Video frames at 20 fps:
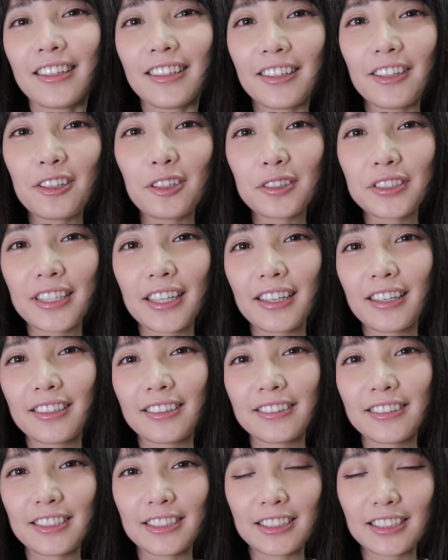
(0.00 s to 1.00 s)
六现在
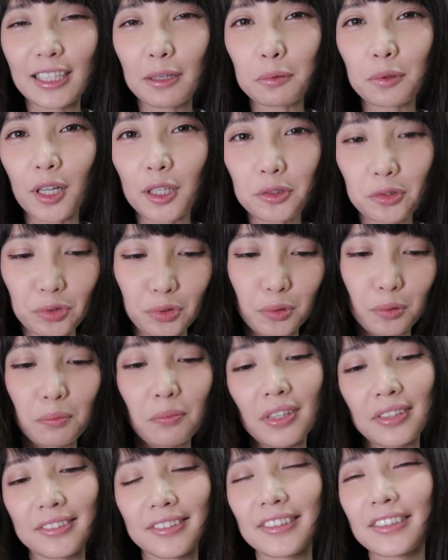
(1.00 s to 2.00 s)
其实差不多要出门
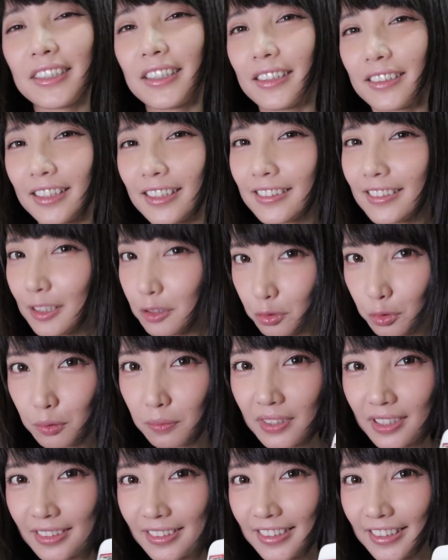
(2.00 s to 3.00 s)
了，但在出
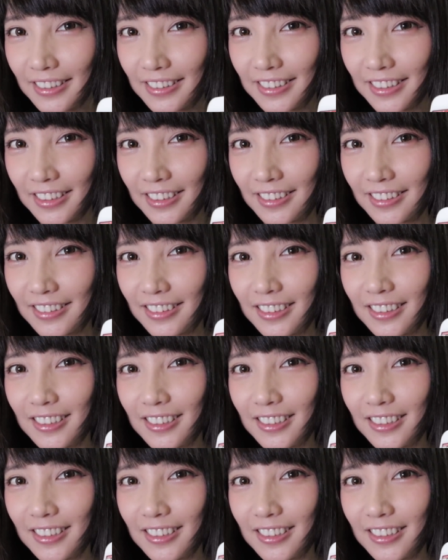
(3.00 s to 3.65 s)
门前呢，